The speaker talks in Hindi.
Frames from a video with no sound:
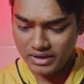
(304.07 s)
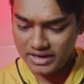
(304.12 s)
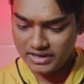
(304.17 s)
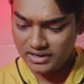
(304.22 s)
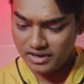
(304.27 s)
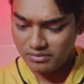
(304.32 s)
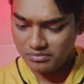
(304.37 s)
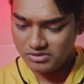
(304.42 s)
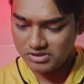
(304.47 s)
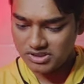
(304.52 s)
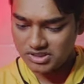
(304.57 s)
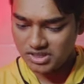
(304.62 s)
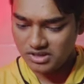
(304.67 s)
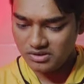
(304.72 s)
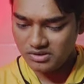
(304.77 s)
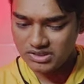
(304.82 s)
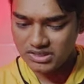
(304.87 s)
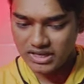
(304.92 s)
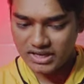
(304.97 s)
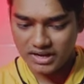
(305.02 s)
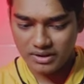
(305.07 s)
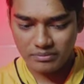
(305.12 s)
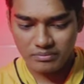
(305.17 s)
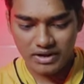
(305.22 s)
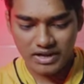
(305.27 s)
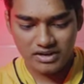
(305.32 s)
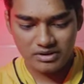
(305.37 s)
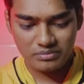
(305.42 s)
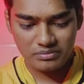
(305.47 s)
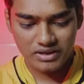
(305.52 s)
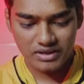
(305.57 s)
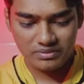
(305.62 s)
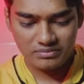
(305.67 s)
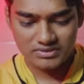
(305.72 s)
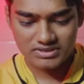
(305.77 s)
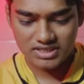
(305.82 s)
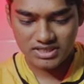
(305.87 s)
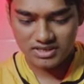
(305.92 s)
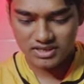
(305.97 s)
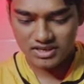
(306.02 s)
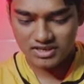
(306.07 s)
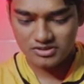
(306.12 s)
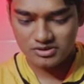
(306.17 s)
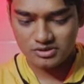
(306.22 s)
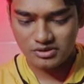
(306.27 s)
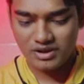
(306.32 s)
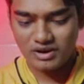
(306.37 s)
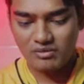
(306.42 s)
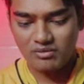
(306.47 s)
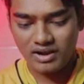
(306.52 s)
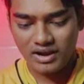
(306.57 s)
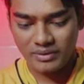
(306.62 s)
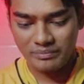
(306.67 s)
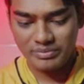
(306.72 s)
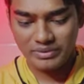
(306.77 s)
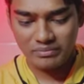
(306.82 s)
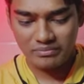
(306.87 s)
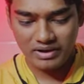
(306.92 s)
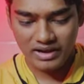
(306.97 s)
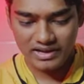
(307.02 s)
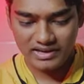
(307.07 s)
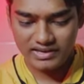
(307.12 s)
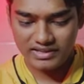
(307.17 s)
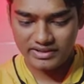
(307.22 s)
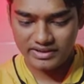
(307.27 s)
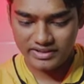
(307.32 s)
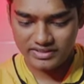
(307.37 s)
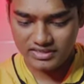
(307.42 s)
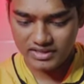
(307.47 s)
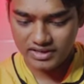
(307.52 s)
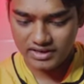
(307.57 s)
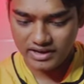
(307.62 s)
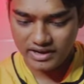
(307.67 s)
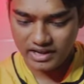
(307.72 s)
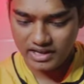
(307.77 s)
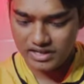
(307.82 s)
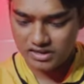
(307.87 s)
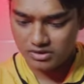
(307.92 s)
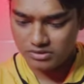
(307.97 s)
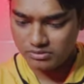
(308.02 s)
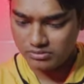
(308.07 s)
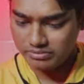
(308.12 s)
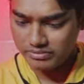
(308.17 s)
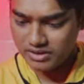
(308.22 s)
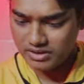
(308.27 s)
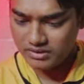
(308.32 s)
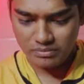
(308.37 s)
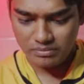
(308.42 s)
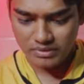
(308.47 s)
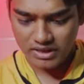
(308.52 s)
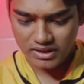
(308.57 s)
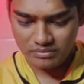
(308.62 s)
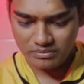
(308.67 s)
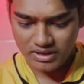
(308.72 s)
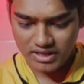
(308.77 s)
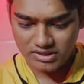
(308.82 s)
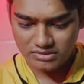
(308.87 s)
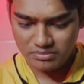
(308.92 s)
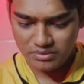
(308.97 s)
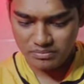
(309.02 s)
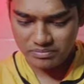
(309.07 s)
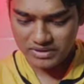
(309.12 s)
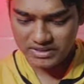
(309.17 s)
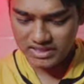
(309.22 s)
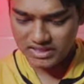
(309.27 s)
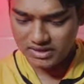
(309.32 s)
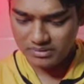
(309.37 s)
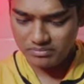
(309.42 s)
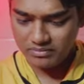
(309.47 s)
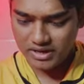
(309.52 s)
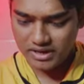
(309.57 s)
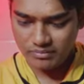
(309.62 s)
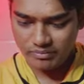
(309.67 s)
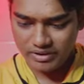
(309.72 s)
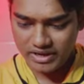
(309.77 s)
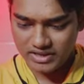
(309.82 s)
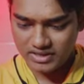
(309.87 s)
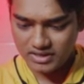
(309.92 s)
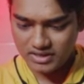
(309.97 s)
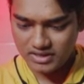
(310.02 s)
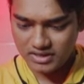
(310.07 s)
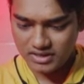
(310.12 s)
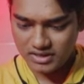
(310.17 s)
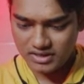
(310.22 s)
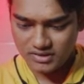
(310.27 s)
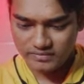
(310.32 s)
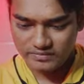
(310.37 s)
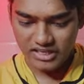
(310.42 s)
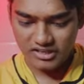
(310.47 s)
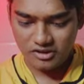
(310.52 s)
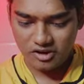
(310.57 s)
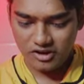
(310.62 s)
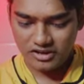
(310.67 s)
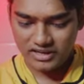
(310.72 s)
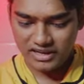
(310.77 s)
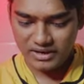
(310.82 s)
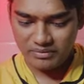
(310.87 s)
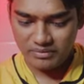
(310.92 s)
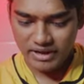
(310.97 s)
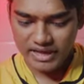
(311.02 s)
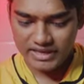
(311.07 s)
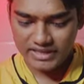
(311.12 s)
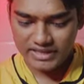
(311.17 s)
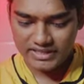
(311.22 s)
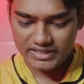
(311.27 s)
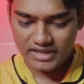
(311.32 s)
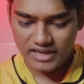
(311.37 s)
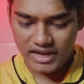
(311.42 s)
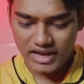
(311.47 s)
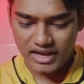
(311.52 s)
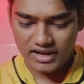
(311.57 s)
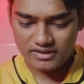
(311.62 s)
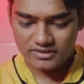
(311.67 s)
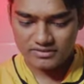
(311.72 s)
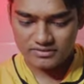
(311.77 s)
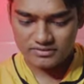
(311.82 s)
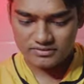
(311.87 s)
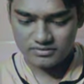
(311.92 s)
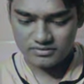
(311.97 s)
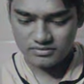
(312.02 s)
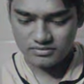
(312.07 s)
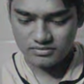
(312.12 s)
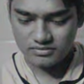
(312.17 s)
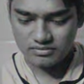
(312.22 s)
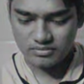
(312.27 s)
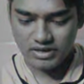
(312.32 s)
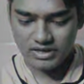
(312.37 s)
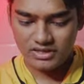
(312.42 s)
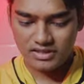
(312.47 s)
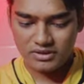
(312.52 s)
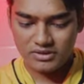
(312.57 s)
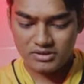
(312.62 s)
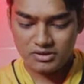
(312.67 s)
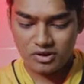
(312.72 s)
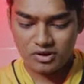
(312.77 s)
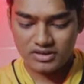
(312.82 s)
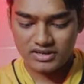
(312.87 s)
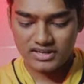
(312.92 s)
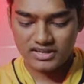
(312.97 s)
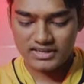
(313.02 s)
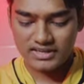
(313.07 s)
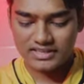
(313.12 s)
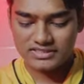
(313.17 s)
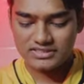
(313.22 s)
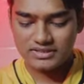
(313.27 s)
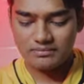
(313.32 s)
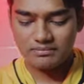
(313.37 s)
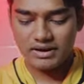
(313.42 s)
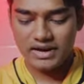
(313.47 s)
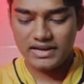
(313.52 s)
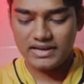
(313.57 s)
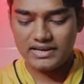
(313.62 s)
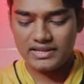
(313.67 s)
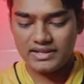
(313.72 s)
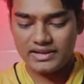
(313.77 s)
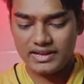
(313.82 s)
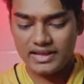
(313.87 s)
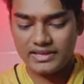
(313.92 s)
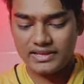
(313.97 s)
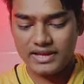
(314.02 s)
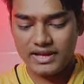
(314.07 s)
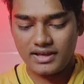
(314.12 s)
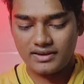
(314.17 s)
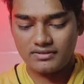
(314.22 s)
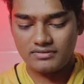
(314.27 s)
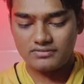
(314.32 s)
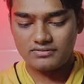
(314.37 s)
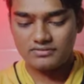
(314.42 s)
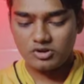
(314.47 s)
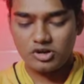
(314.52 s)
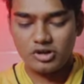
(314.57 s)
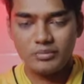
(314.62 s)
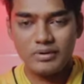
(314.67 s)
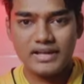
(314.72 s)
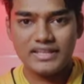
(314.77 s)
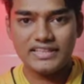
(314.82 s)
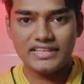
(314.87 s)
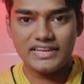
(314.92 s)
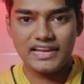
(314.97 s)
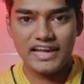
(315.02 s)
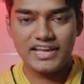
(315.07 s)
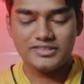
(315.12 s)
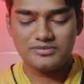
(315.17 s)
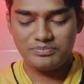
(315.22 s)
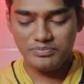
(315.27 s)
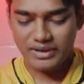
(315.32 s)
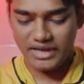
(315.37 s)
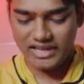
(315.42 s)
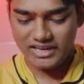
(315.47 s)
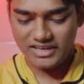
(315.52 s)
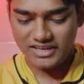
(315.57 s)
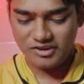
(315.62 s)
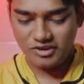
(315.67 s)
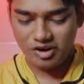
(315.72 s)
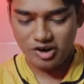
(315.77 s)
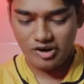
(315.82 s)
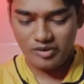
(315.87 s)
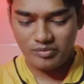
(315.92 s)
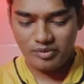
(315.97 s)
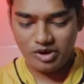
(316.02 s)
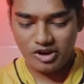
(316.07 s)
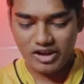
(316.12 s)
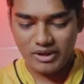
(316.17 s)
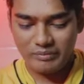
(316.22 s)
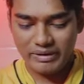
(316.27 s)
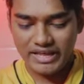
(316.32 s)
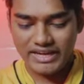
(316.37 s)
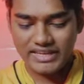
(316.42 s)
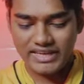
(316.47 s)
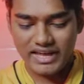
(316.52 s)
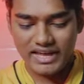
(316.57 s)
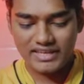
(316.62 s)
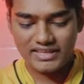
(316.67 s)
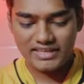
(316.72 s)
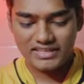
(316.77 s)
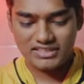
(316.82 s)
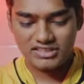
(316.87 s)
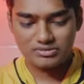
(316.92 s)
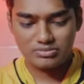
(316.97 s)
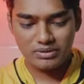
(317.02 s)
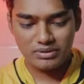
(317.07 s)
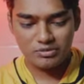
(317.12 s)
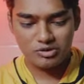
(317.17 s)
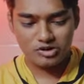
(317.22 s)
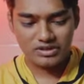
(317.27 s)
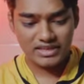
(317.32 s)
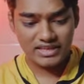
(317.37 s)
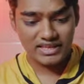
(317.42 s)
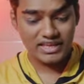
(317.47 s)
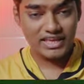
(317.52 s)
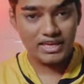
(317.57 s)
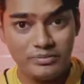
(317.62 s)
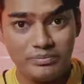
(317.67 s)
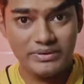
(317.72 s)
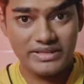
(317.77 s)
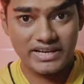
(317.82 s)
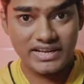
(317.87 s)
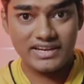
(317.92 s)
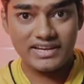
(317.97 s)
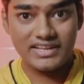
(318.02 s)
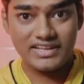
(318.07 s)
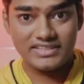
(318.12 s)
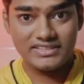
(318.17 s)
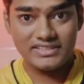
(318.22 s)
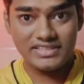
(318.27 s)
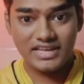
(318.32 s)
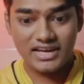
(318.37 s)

मारना मुश्किल हो जाएगा मालूम है हम छक्का चौका वहाँ पे मार ले रहे थे ट्रायल रूम बट मेन मैच में पता नहीं मार पाएंगे की नहीं ये यॉर्कर मार के दिखा भाई ये यॉर्कर कैसे मार ले रहा है यार कोई बात नहीं गाय पहली डॉट बॉल हमारी आई आई है जिसमें हम लोग ने एक भी रन नहीं